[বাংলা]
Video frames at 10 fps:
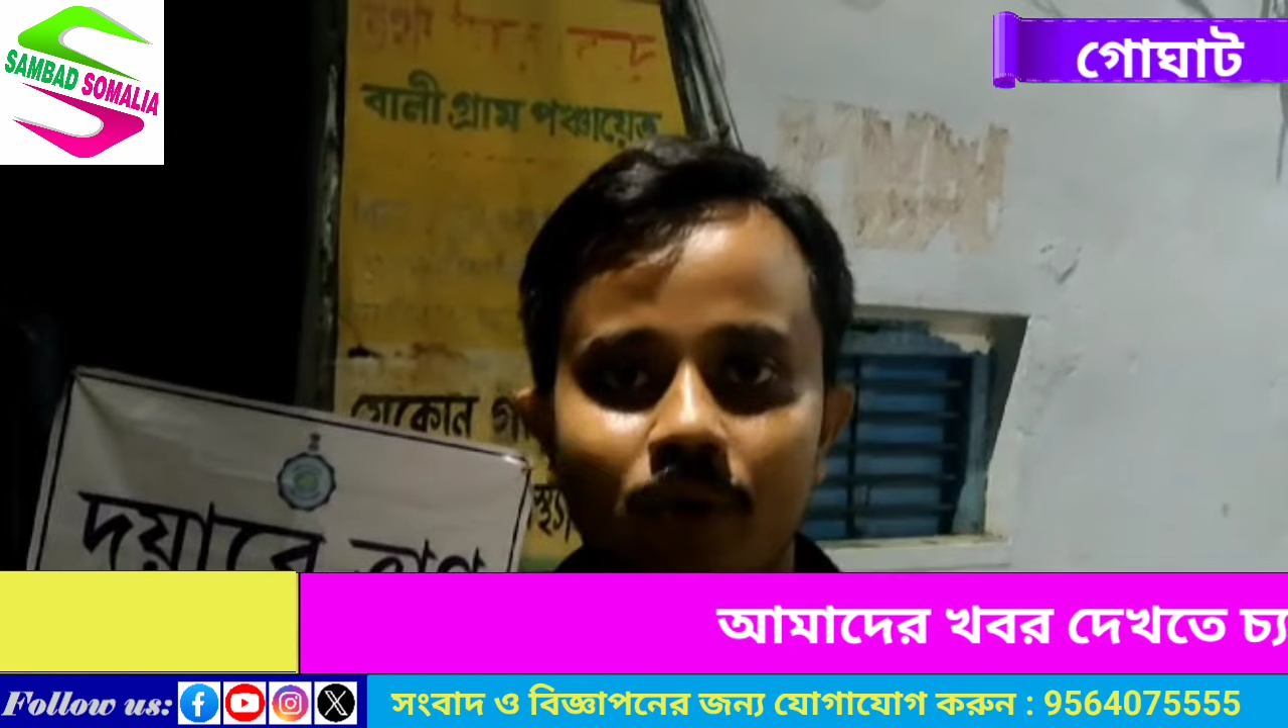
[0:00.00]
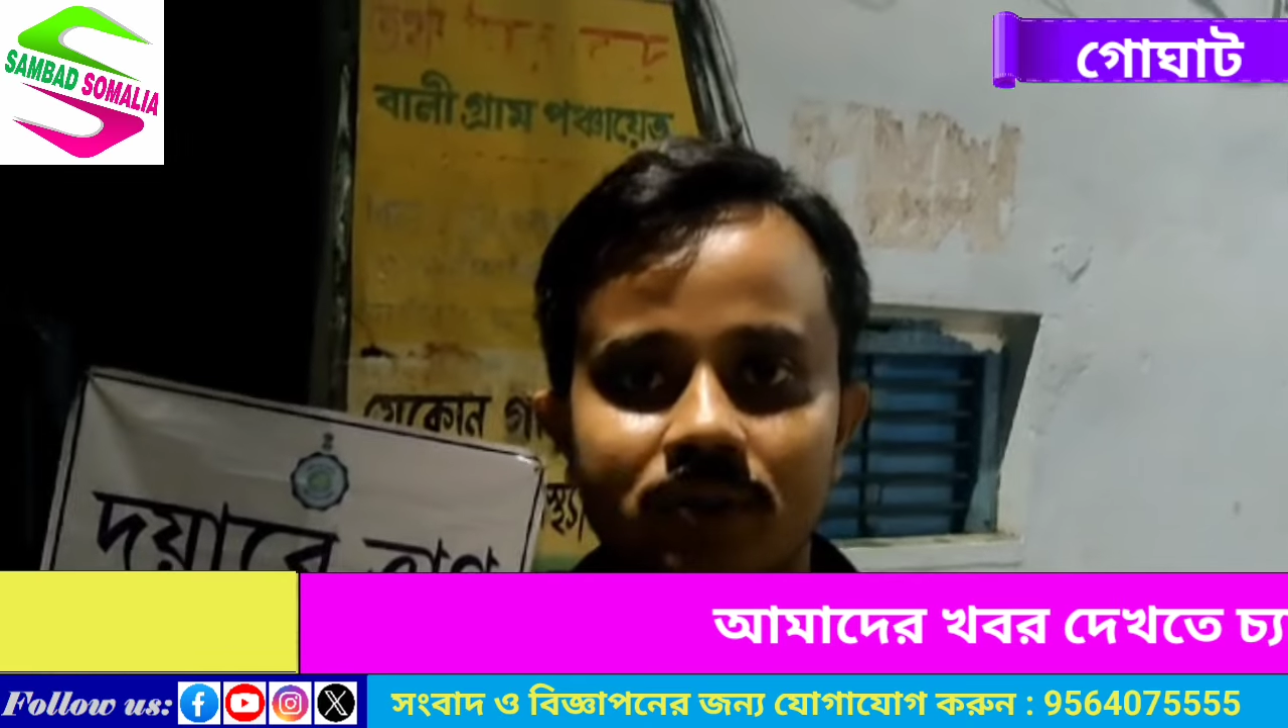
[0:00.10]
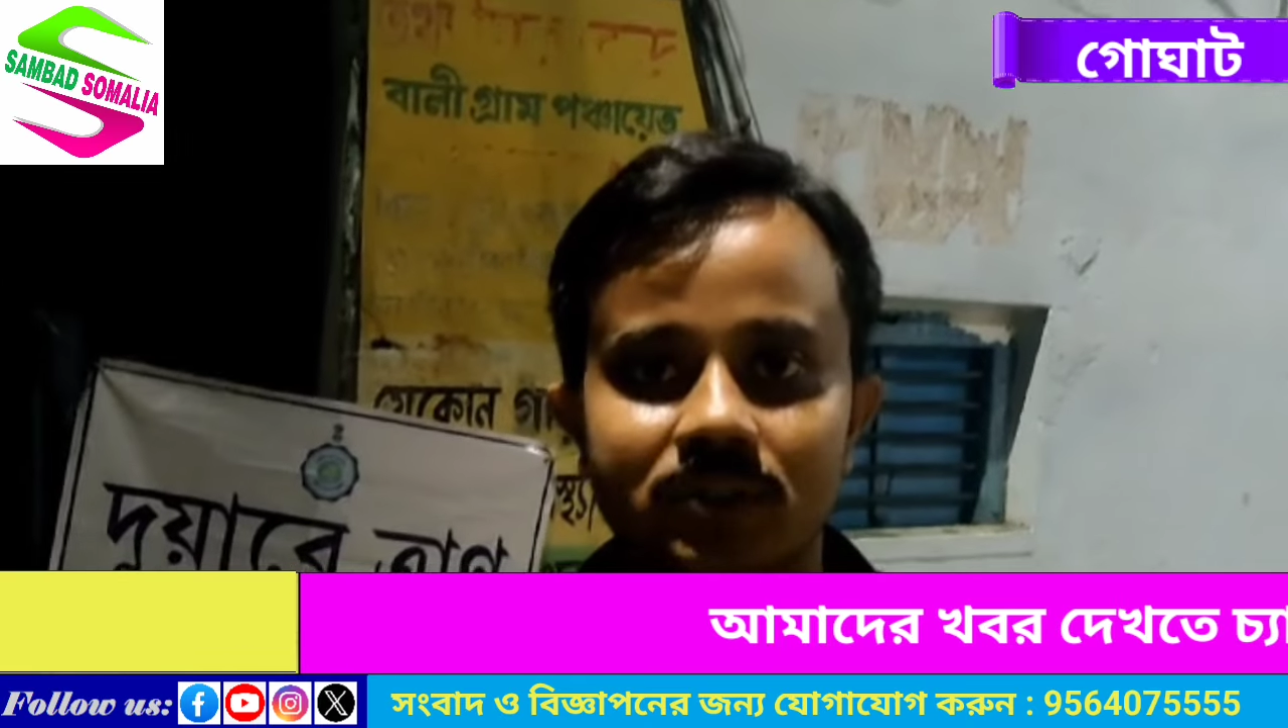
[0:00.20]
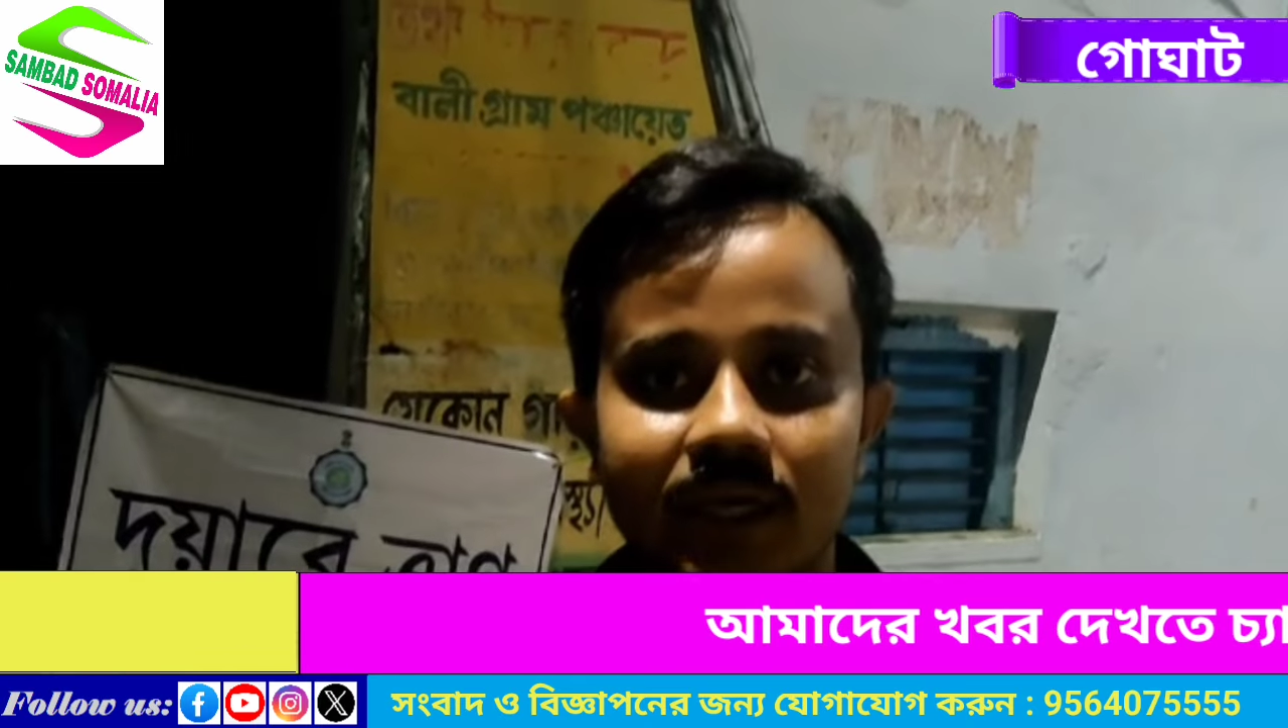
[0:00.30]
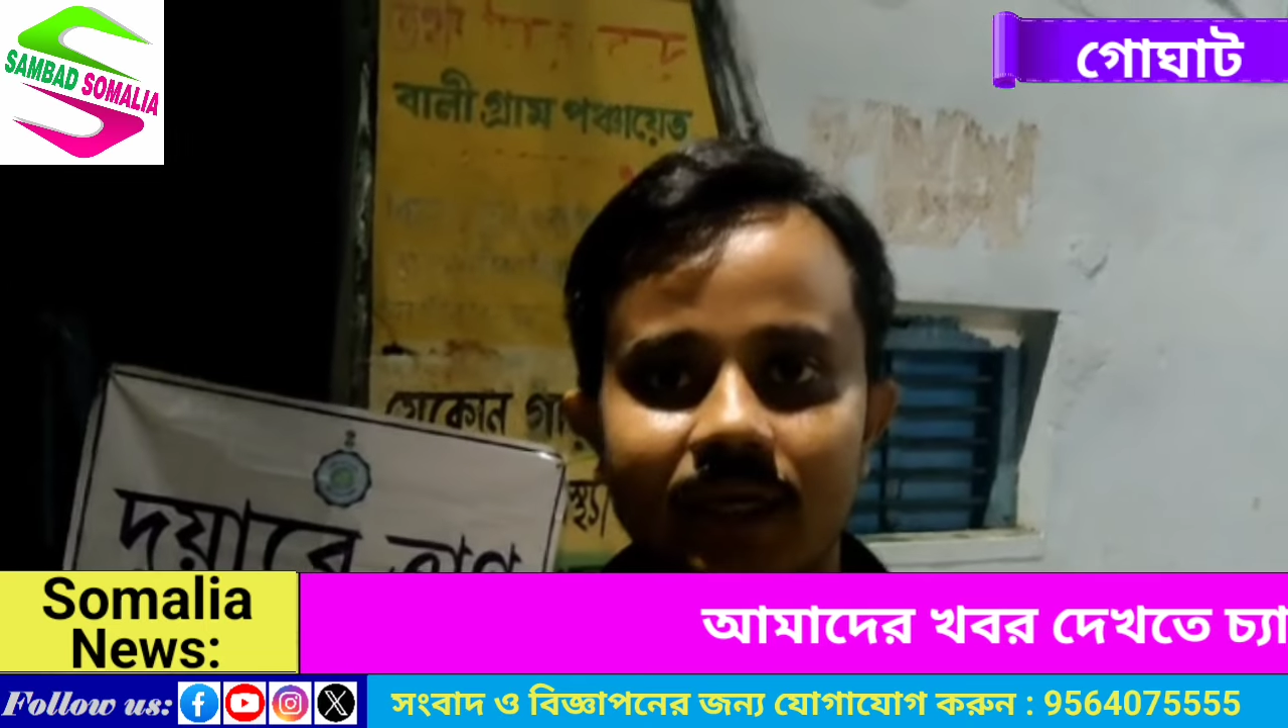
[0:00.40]

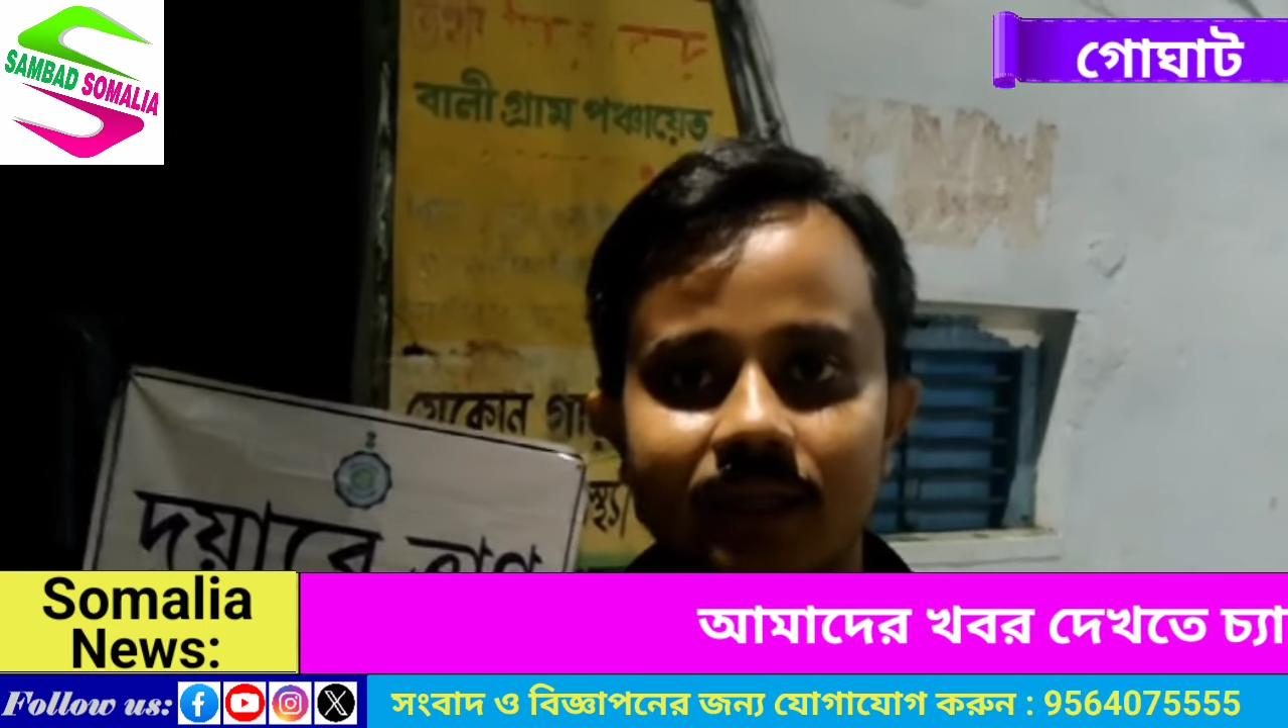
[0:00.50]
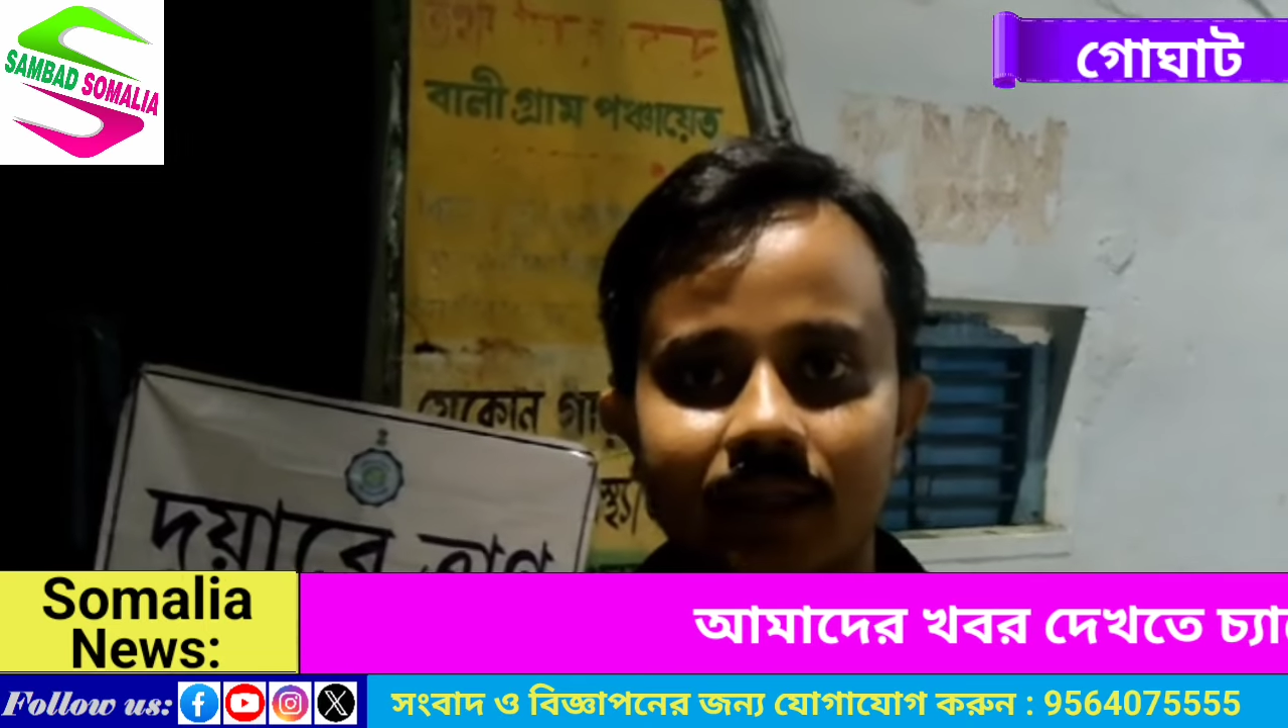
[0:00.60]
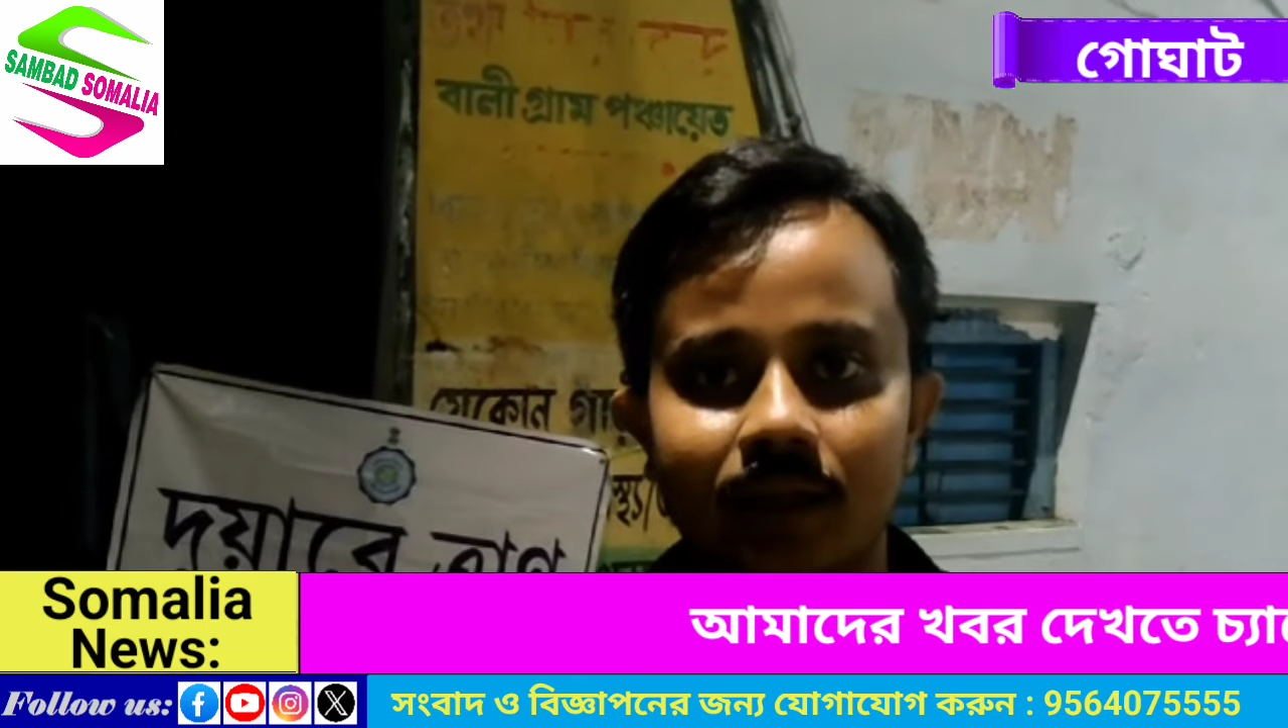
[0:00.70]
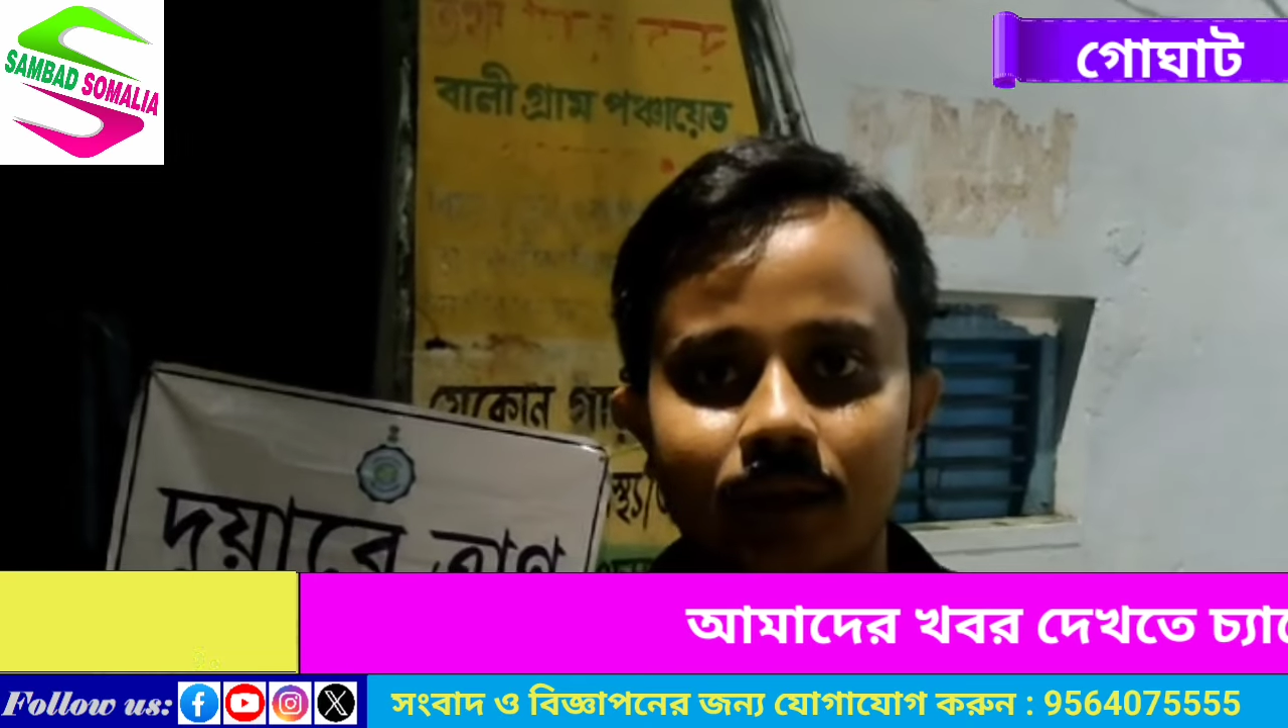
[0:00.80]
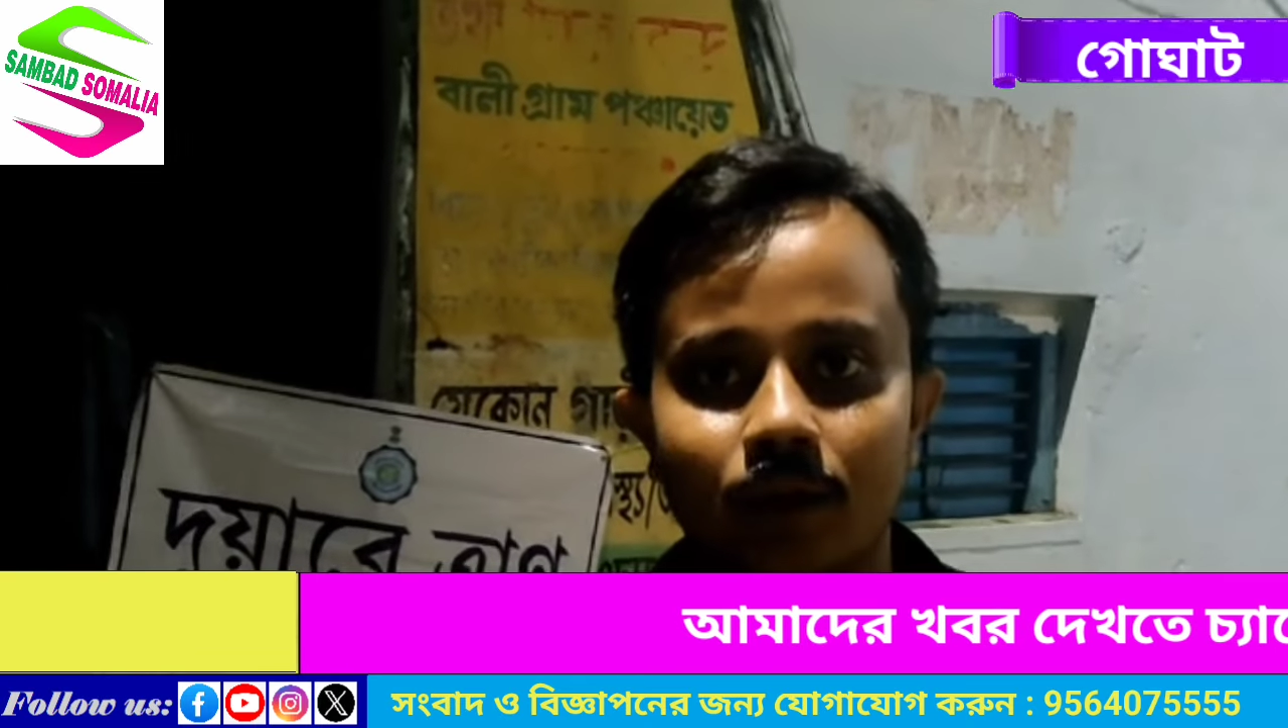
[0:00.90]
পঞ্চায়েতের